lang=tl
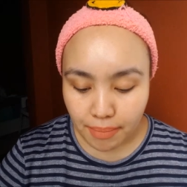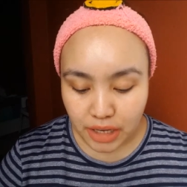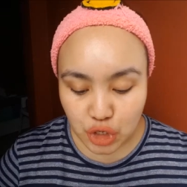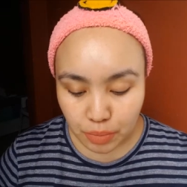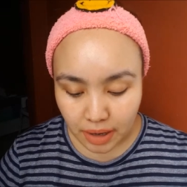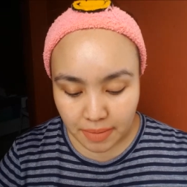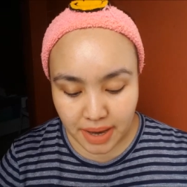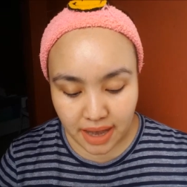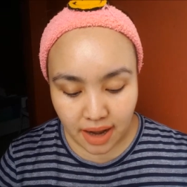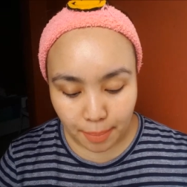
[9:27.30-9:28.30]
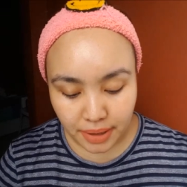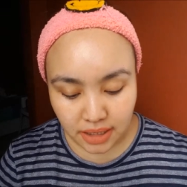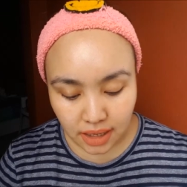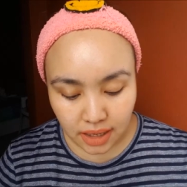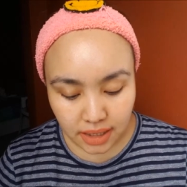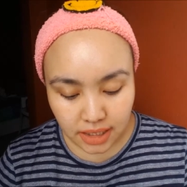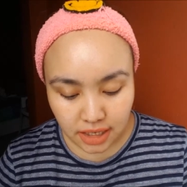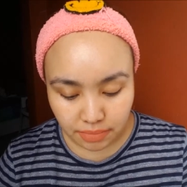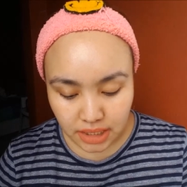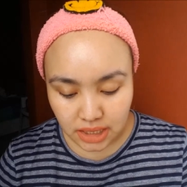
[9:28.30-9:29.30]
medyo baka mahirapan kang
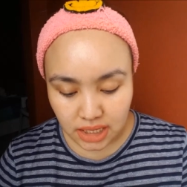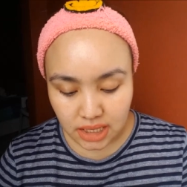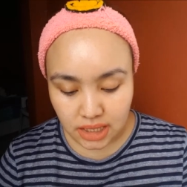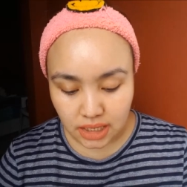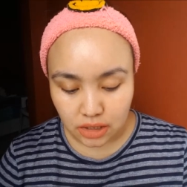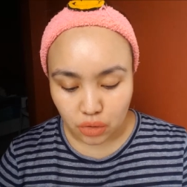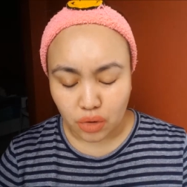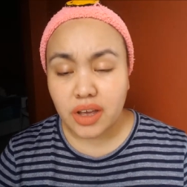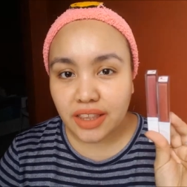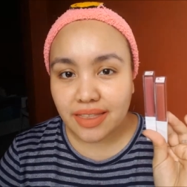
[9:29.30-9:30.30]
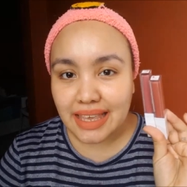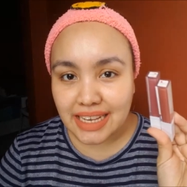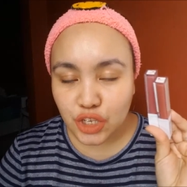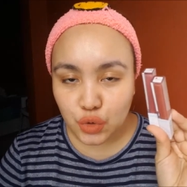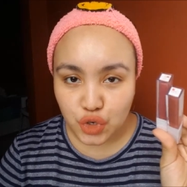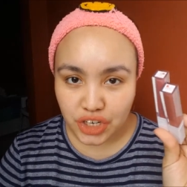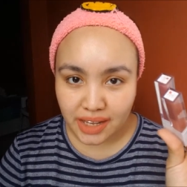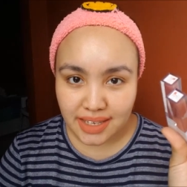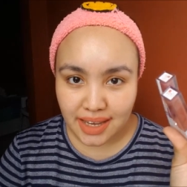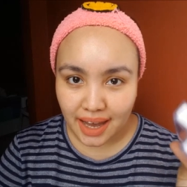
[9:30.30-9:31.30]
gamitin ito. These two
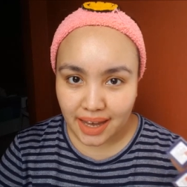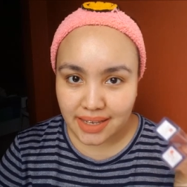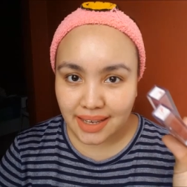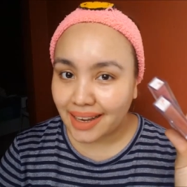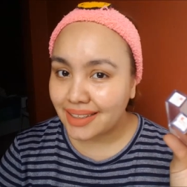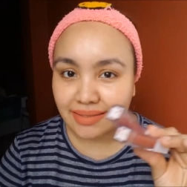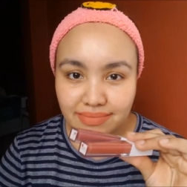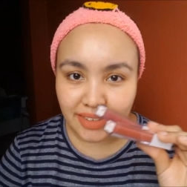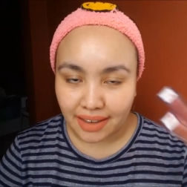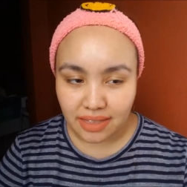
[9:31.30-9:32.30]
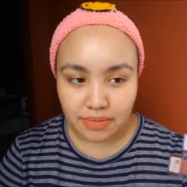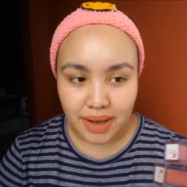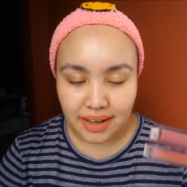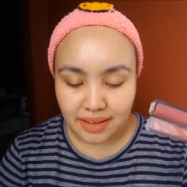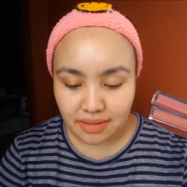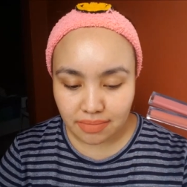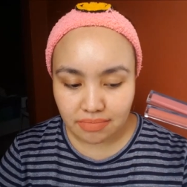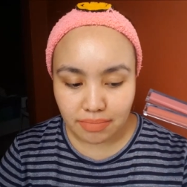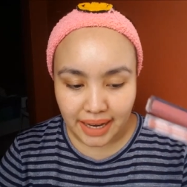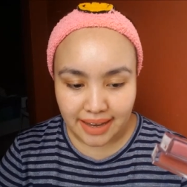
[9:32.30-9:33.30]
shades, guys, I didn't get them, I didn't
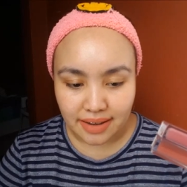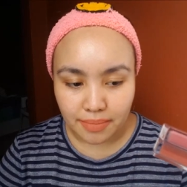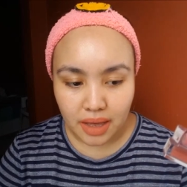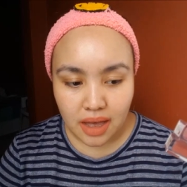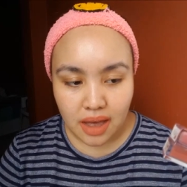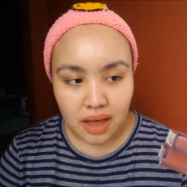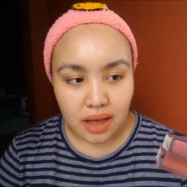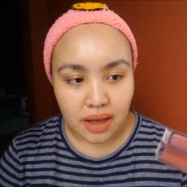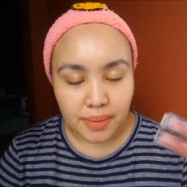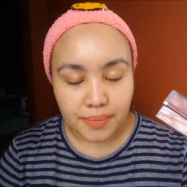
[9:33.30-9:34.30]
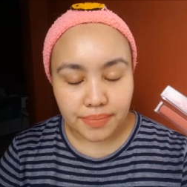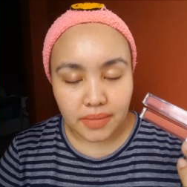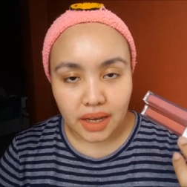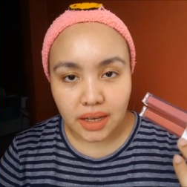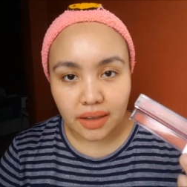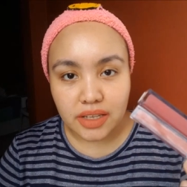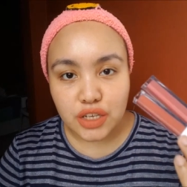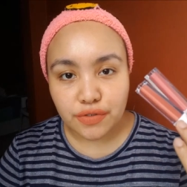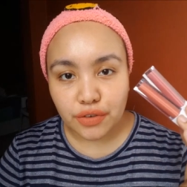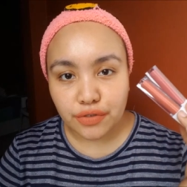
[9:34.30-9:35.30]
buy them. Um, I got this
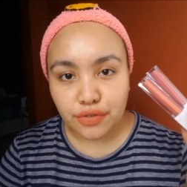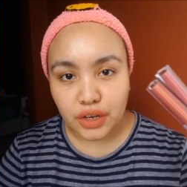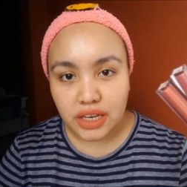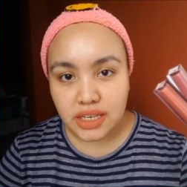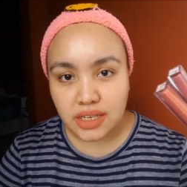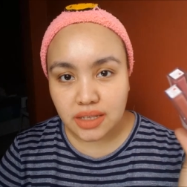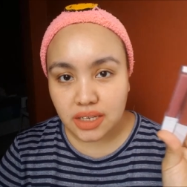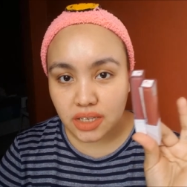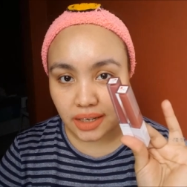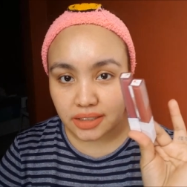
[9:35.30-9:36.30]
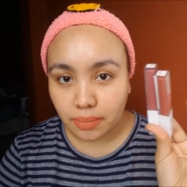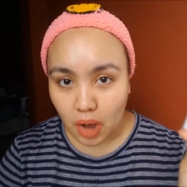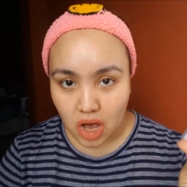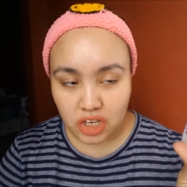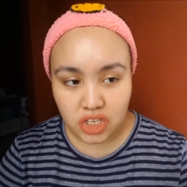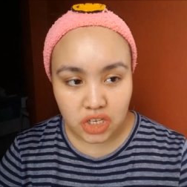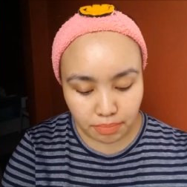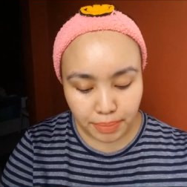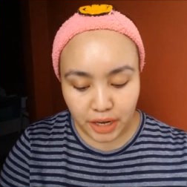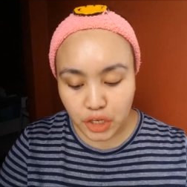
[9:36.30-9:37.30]
for free sa Lazada box.
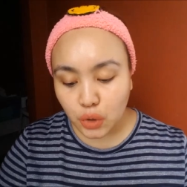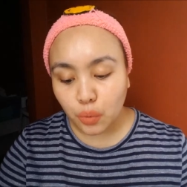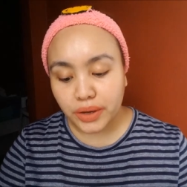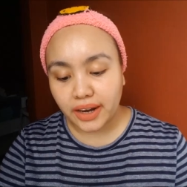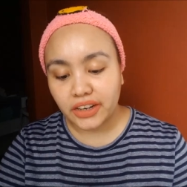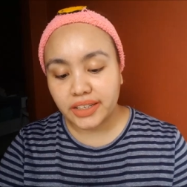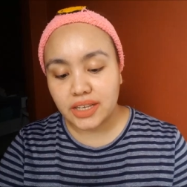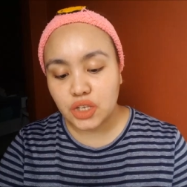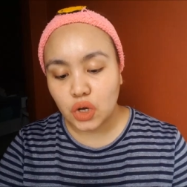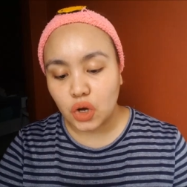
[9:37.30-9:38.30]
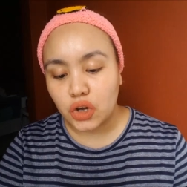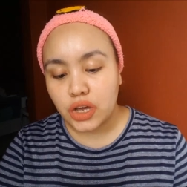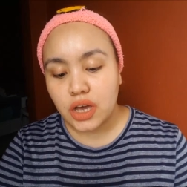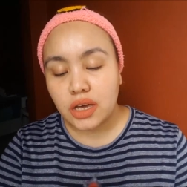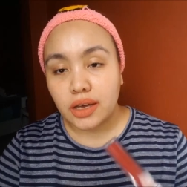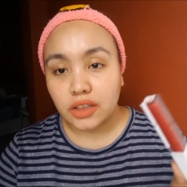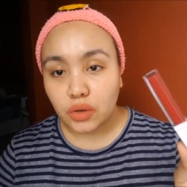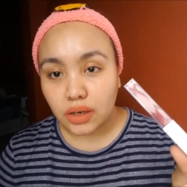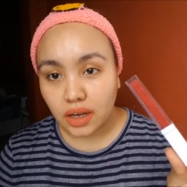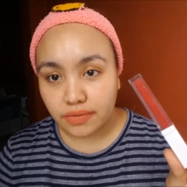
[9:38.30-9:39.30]
Pero yung winner test ko,
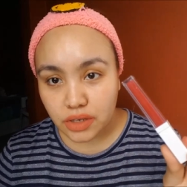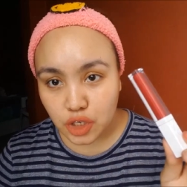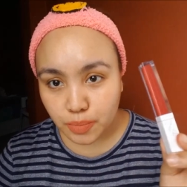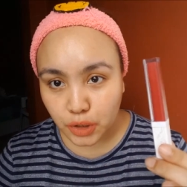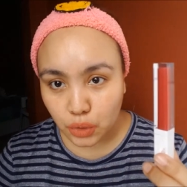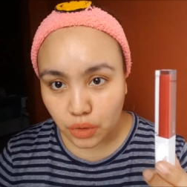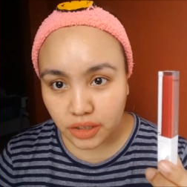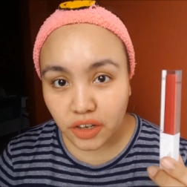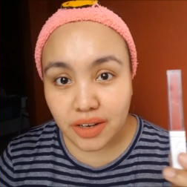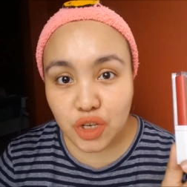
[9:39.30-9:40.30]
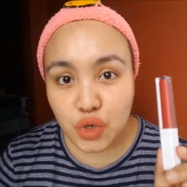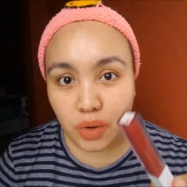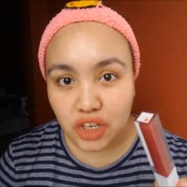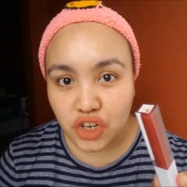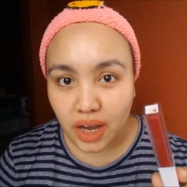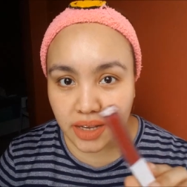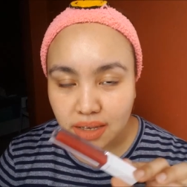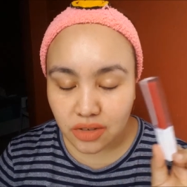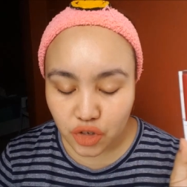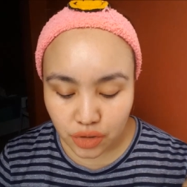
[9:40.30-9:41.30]
itong Love is Pure. Hindi ko na swatch siya ah,
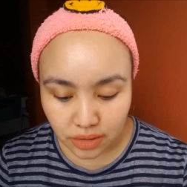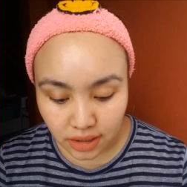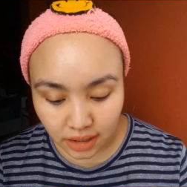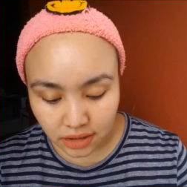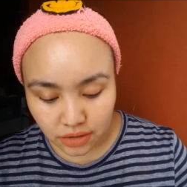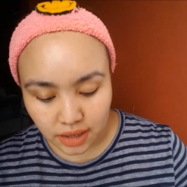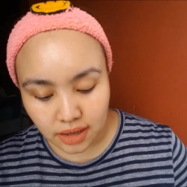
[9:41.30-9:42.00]
kasi, just ko, nakita niyo